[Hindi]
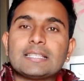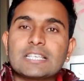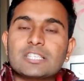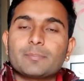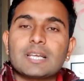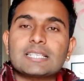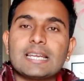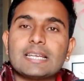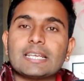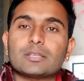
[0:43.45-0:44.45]
जिस
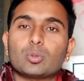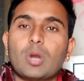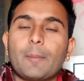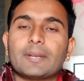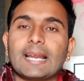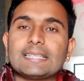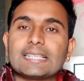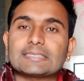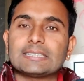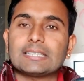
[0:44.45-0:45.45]
मर्चेंट के थ्रू आप
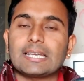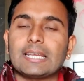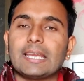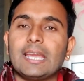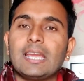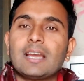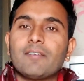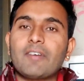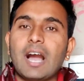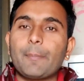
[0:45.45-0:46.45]
ट्रांजैक्शन करेंगे
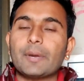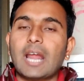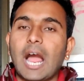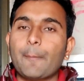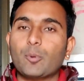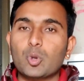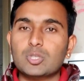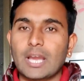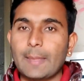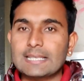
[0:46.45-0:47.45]
वहां पर आपको
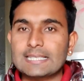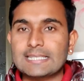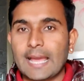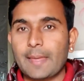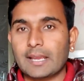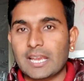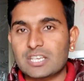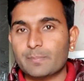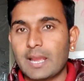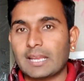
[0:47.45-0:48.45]
ज्यादा से ज्यादा
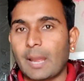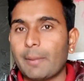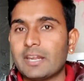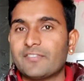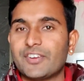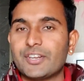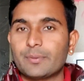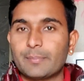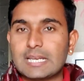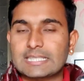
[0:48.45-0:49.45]
कैशबैक का बेनिफिट
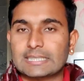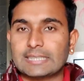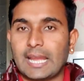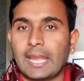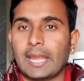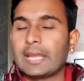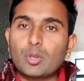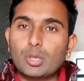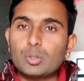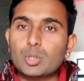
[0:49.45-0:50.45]
मिल सकता है
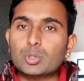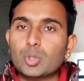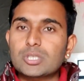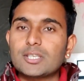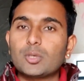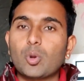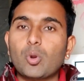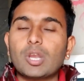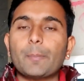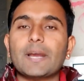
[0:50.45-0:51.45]
क्योंकि दोस्तों जिन
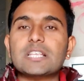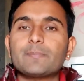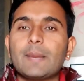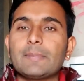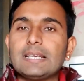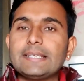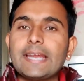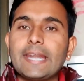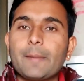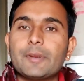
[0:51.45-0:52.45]
लोगों के पास में
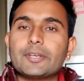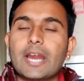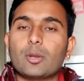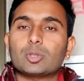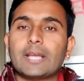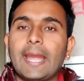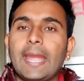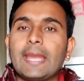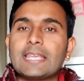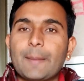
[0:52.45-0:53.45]
मिलीनिया डेबिट कार्ड होता
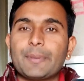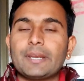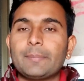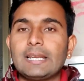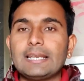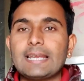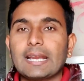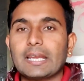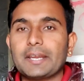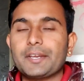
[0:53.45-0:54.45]
है या फिर मिलीनिया
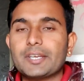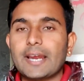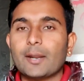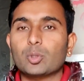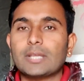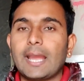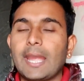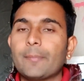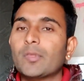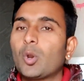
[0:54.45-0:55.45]
क्रेडिट कार्ड होता
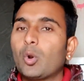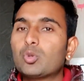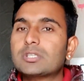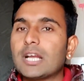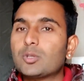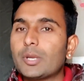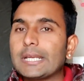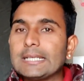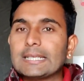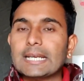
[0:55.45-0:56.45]
है उसका जो
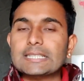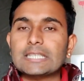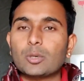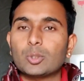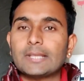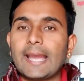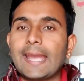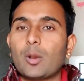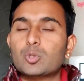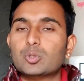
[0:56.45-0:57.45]
इंट्रक्शन होता
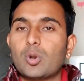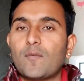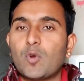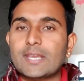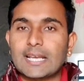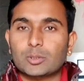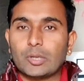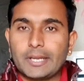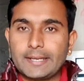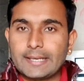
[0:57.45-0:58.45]
है उसको वो या
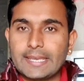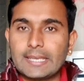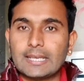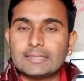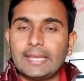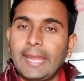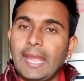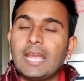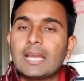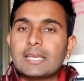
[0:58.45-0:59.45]
तो रीड नहीं करते
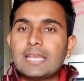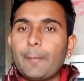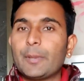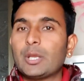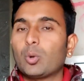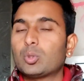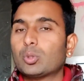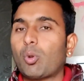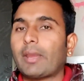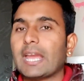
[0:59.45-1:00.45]
हैं या फिर
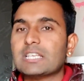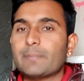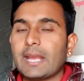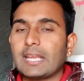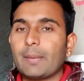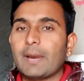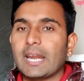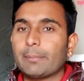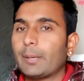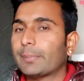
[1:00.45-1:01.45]
उनको कैशबैक के
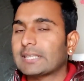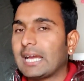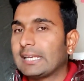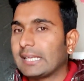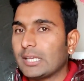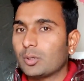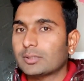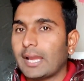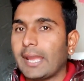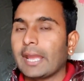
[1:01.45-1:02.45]
बारे में पता नहीं
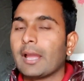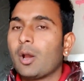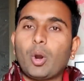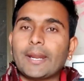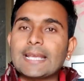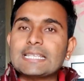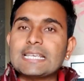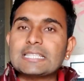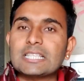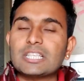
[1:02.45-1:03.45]
होता है और
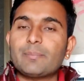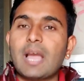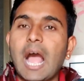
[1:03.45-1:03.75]
ऐसी स्थिति में